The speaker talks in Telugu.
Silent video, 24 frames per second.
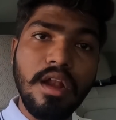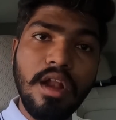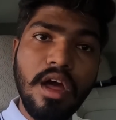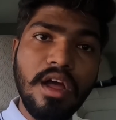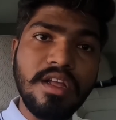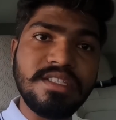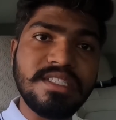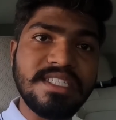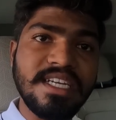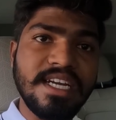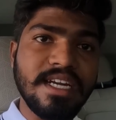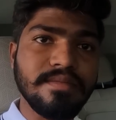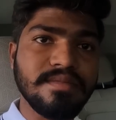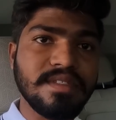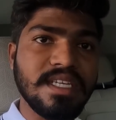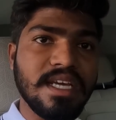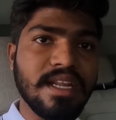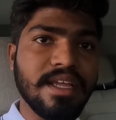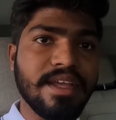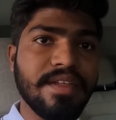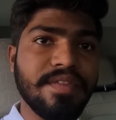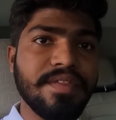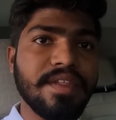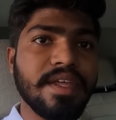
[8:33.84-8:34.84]
లాంచ్ చేయడం
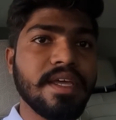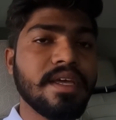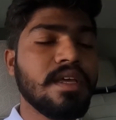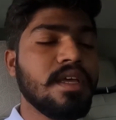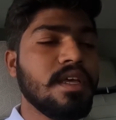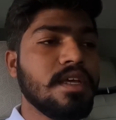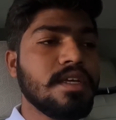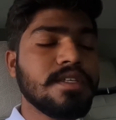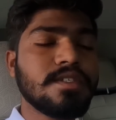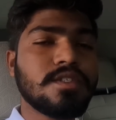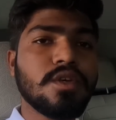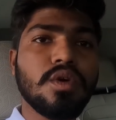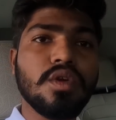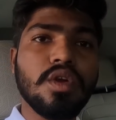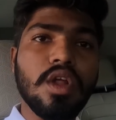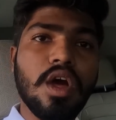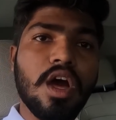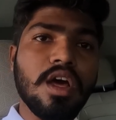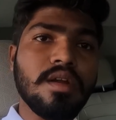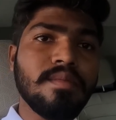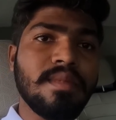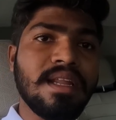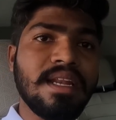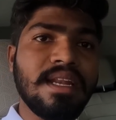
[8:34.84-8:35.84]
జరిగింది సో
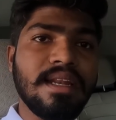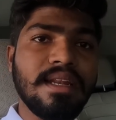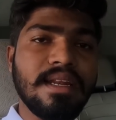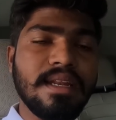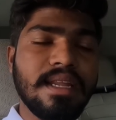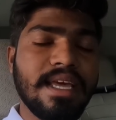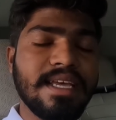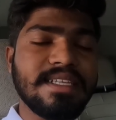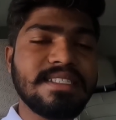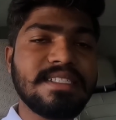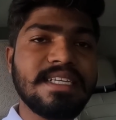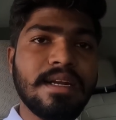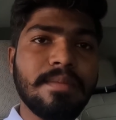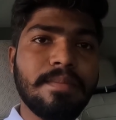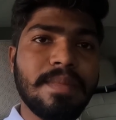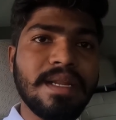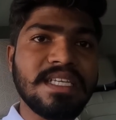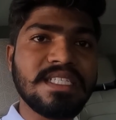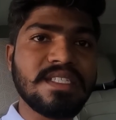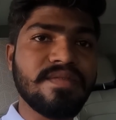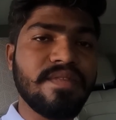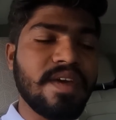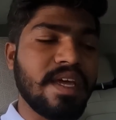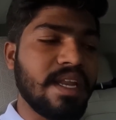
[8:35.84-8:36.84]
నార్మల్ ఎగ్జెట్
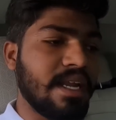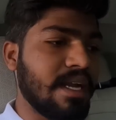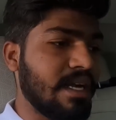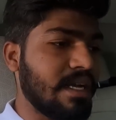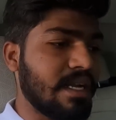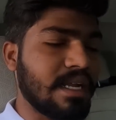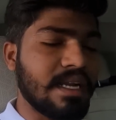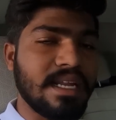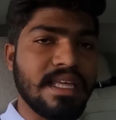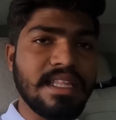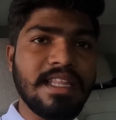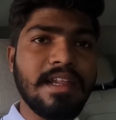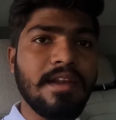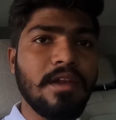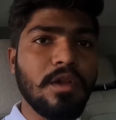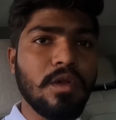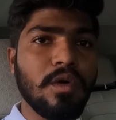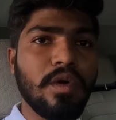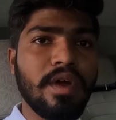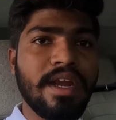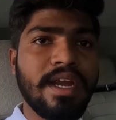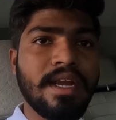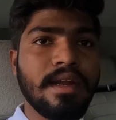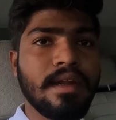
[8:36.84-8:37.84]
ప్లస్ వేరియంట్ అనేది
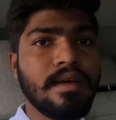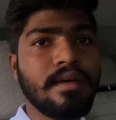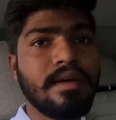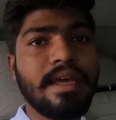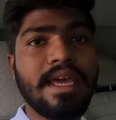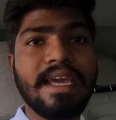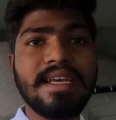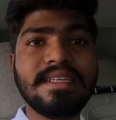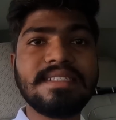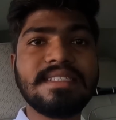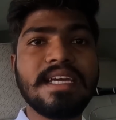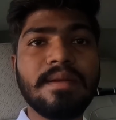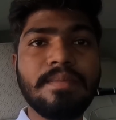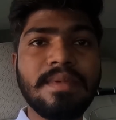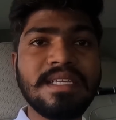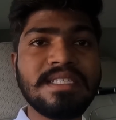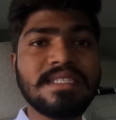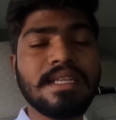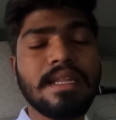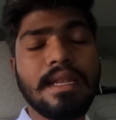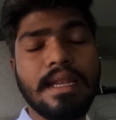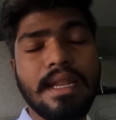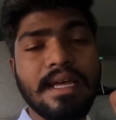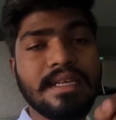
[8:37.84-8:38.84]
లో ఎండ్ ఎగ్జెట్
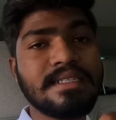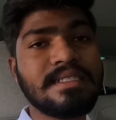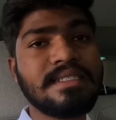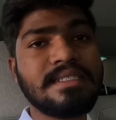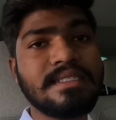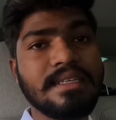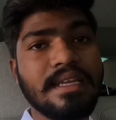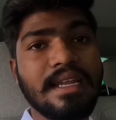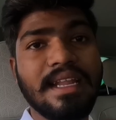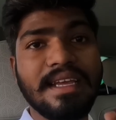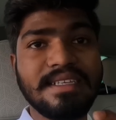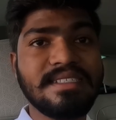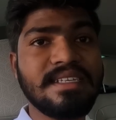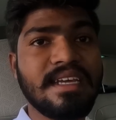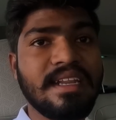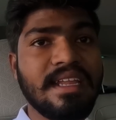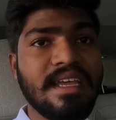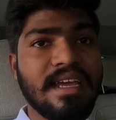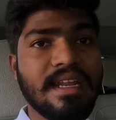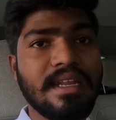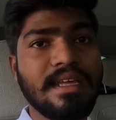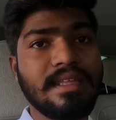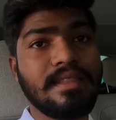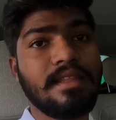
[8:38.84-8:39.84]
ప్లస్ లక్స్
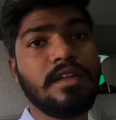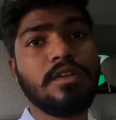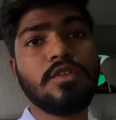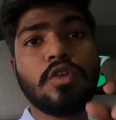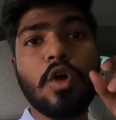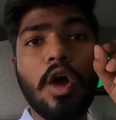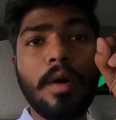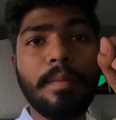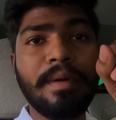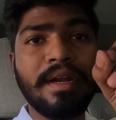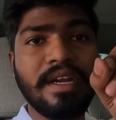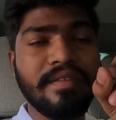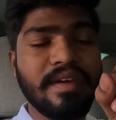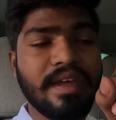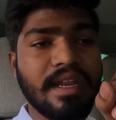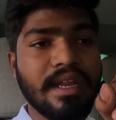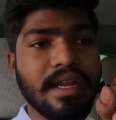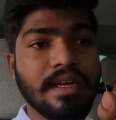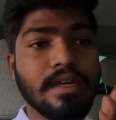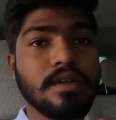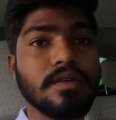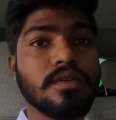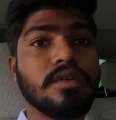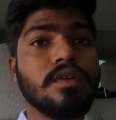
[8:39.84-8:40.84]
లగ్జరీ అనేది టాప్ ఎండ్
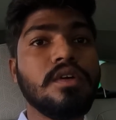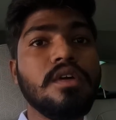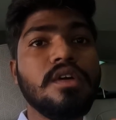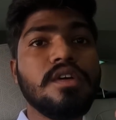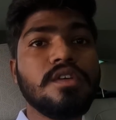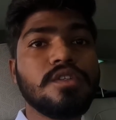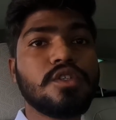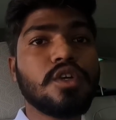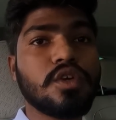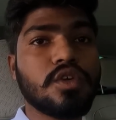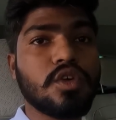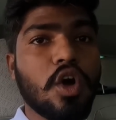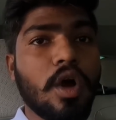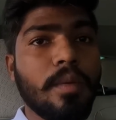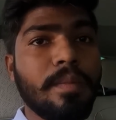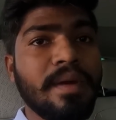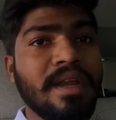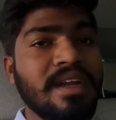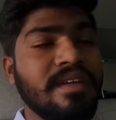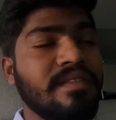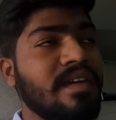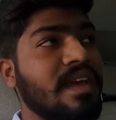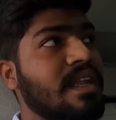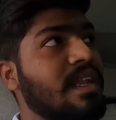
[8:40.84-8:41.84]
వేరియంట్ సో టాప్
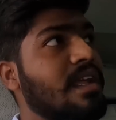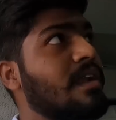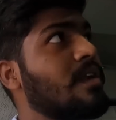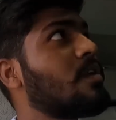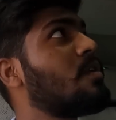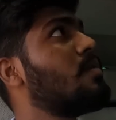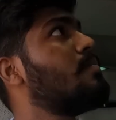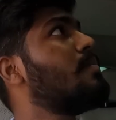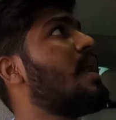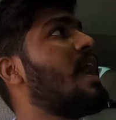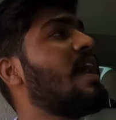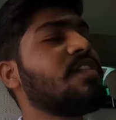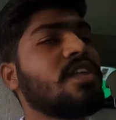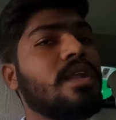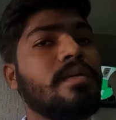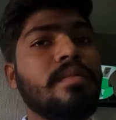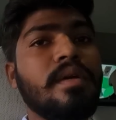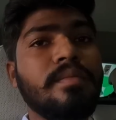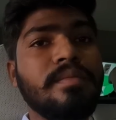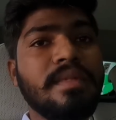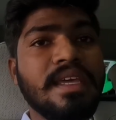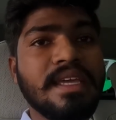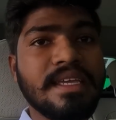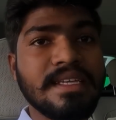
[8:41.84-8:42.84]
ఎండ్ వేరియంట్లో
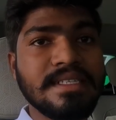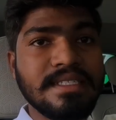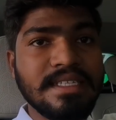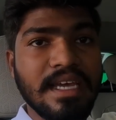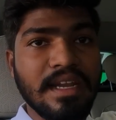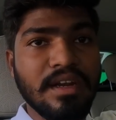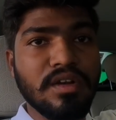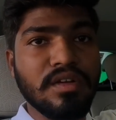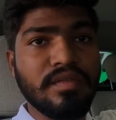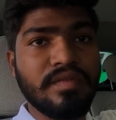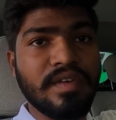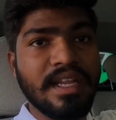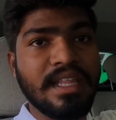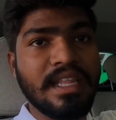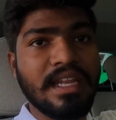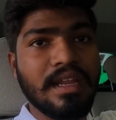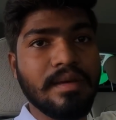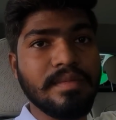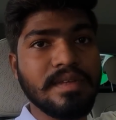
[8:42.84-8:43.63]
మాత్రమే మీకు ఈ సన్ రూఫ్ అనేది